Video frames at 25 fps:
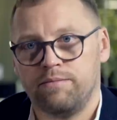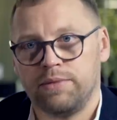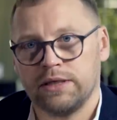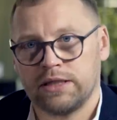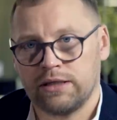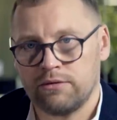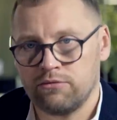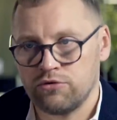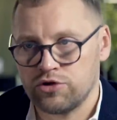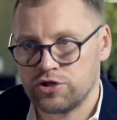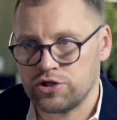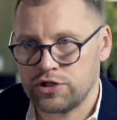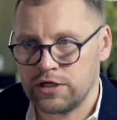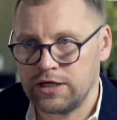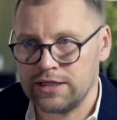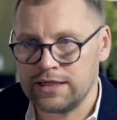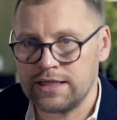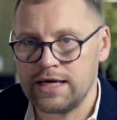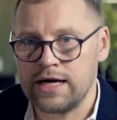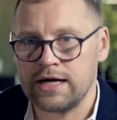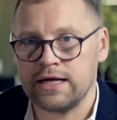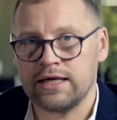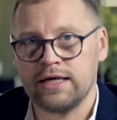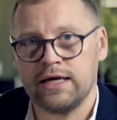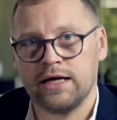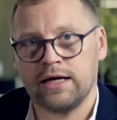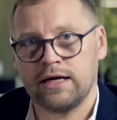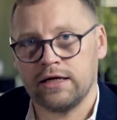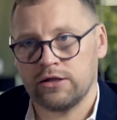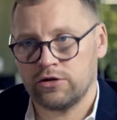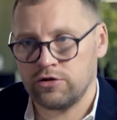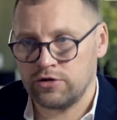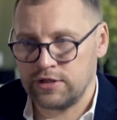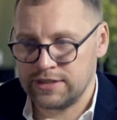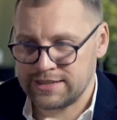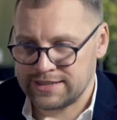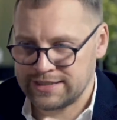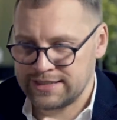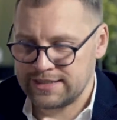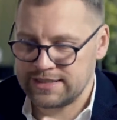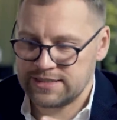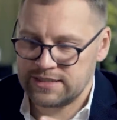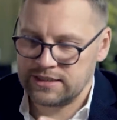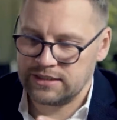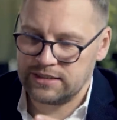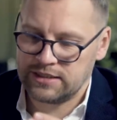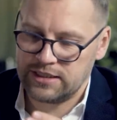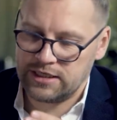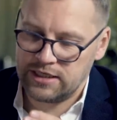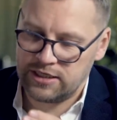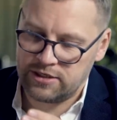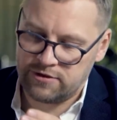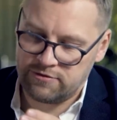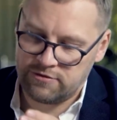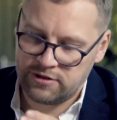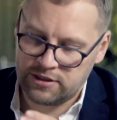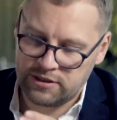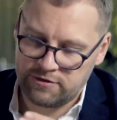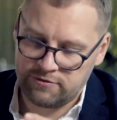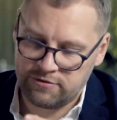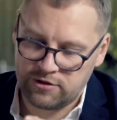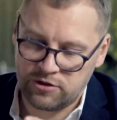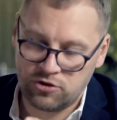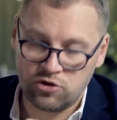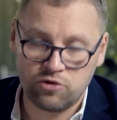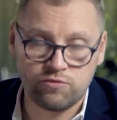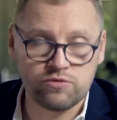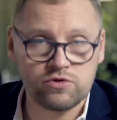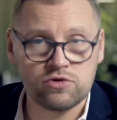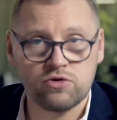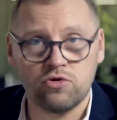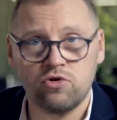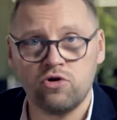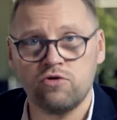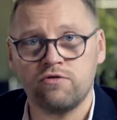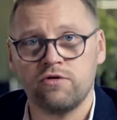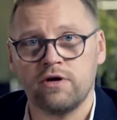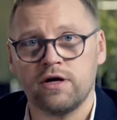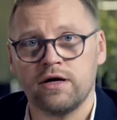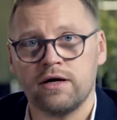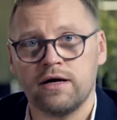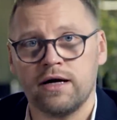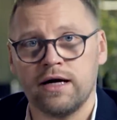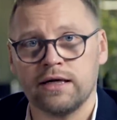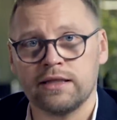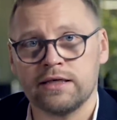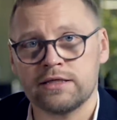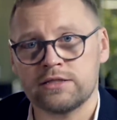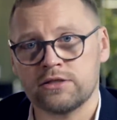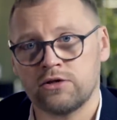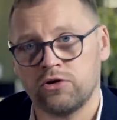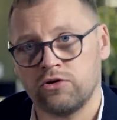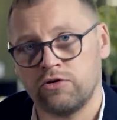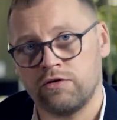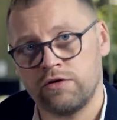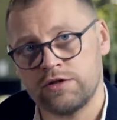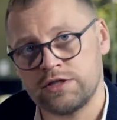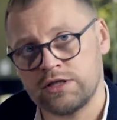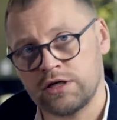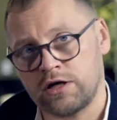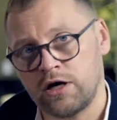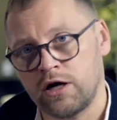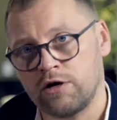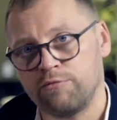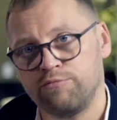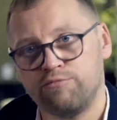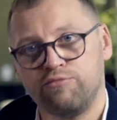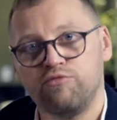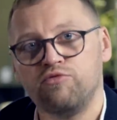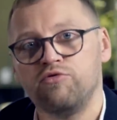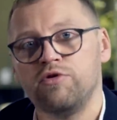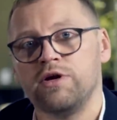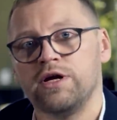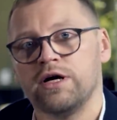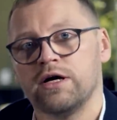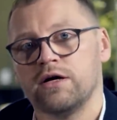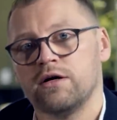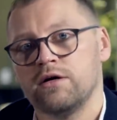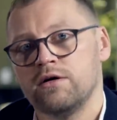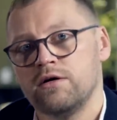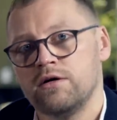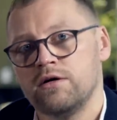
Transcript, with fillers: Потому что энергия, которая сконцентрирована в одном слове, она становится как пуля.